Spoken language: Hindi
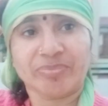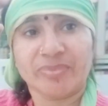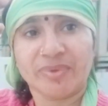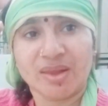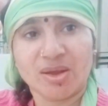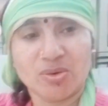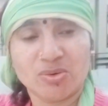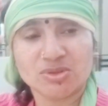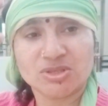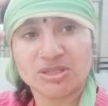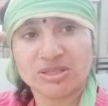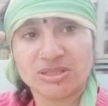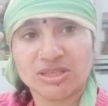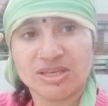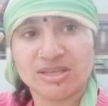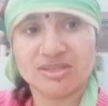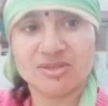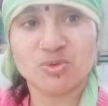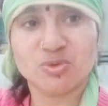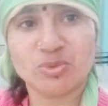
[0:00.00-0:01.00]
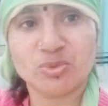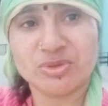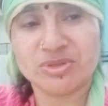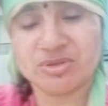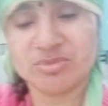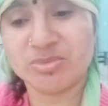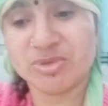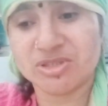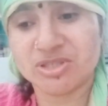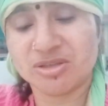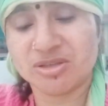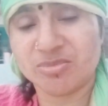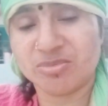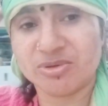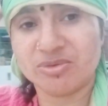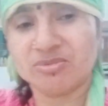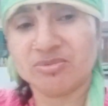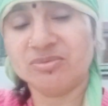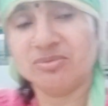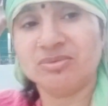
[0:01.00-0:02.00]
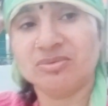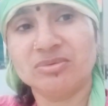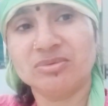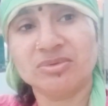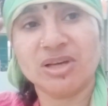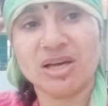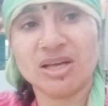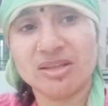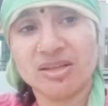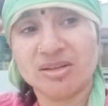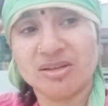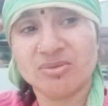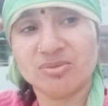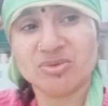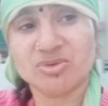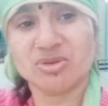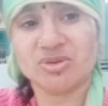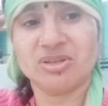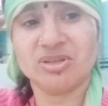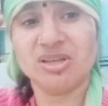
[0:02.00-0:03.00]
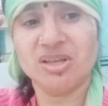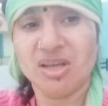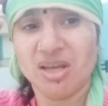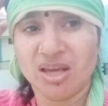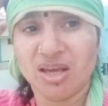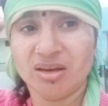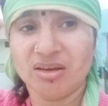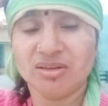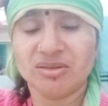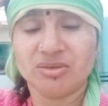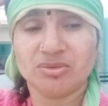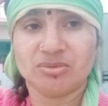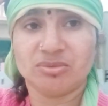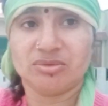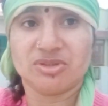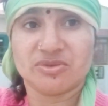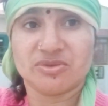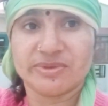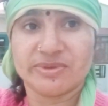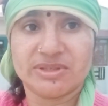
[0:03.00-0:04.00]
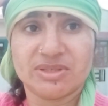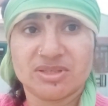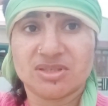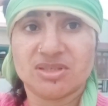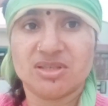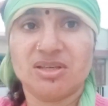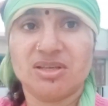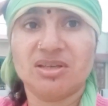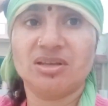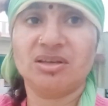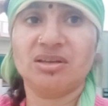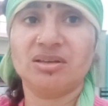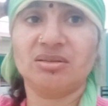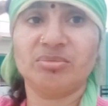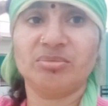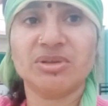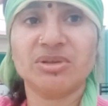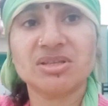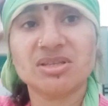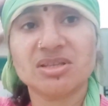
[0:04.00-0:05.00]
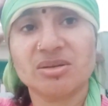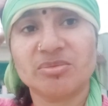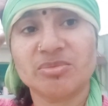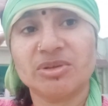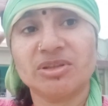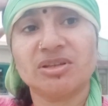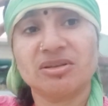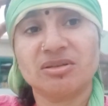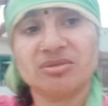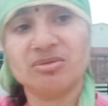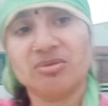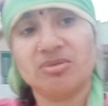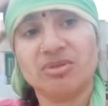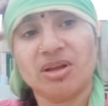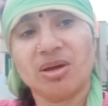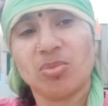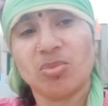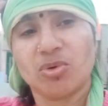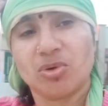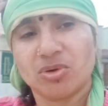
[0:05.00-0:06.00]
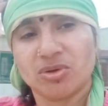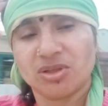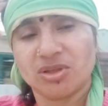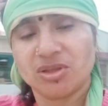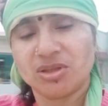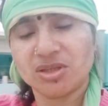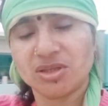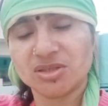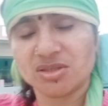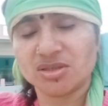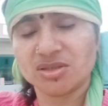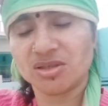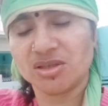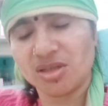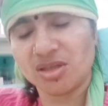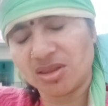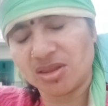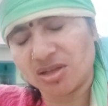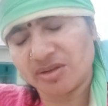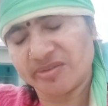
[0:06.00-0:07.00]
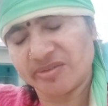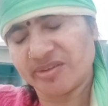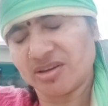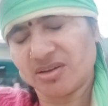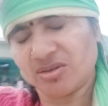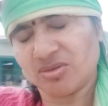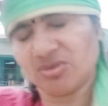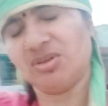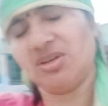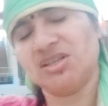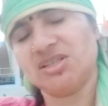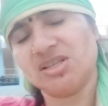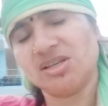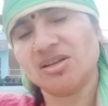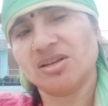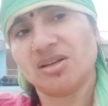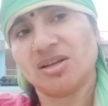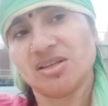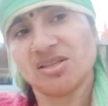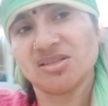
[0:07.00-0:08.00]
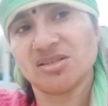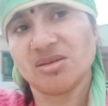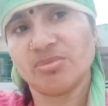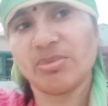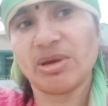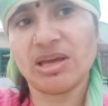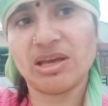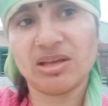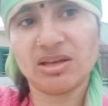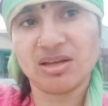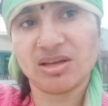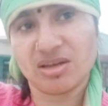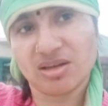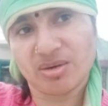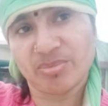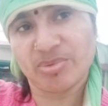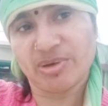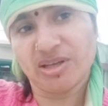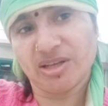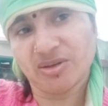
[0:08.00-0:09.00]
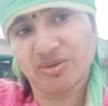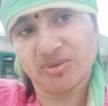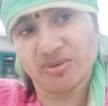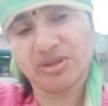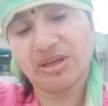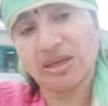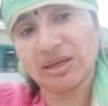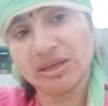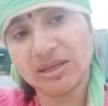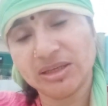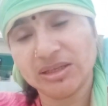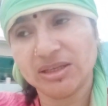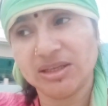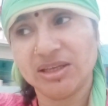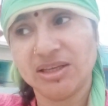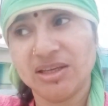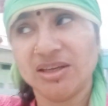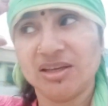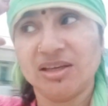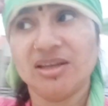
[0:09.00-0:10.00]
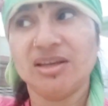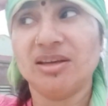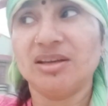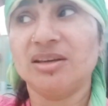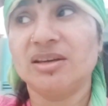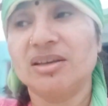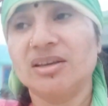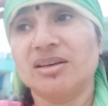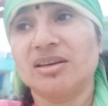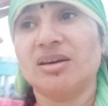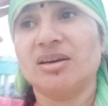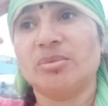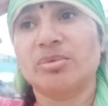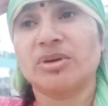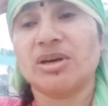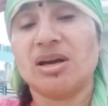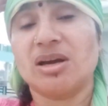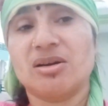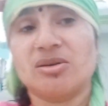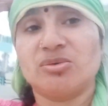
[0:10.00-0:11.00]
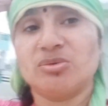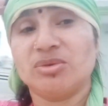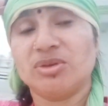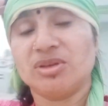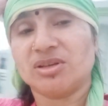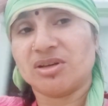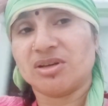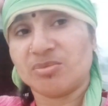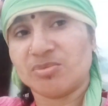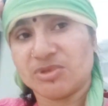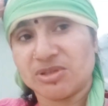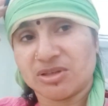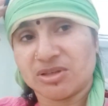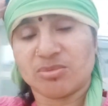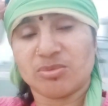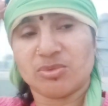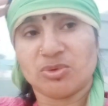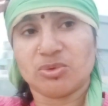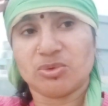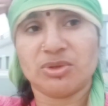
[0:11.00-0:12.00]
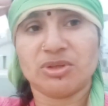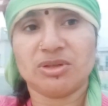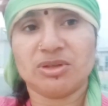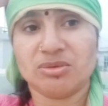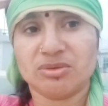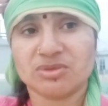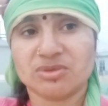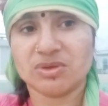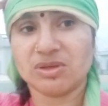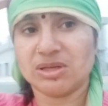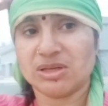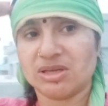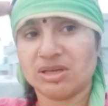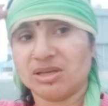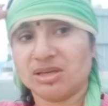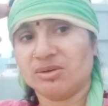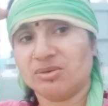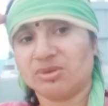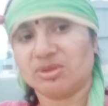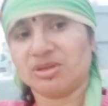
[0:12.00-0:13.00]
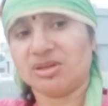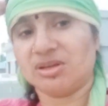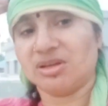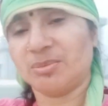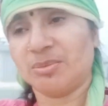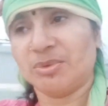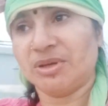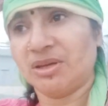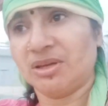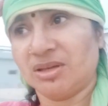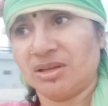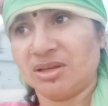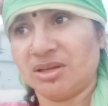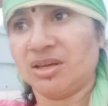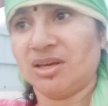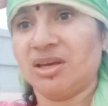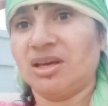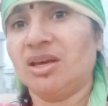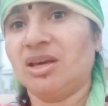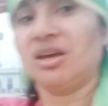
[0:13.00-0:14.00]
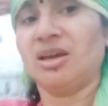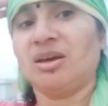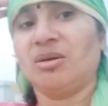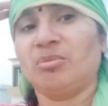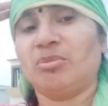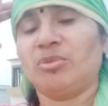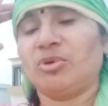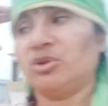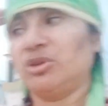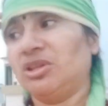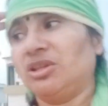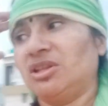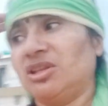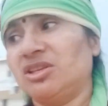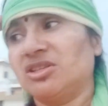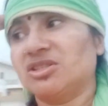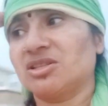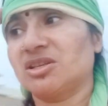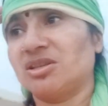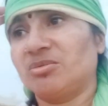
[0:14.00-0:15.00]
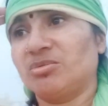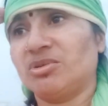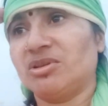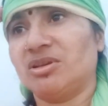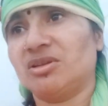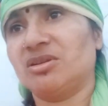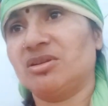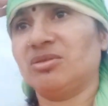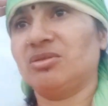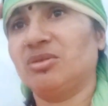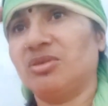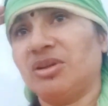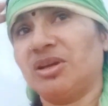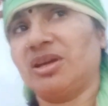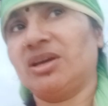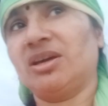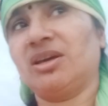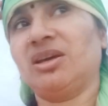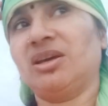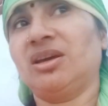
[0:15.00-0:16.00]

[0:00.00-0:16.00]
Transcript: हो सकता है कि सुबह से मैं छत पर हूँ अंदर हूँ सॉरी तो इस वजह से मेरे सिर में दर्द हो रहा है बहुत ही तेज़ एक तरफ का हो रहा है ऐसा लग रहा है जैसे माइग्रेन का पेन होता है अब क्या करूँ ये कम से कम दो दिन तो इसको लगेंगे उतरने में बहुत ही तेज़ सर में दर्द हो रहा है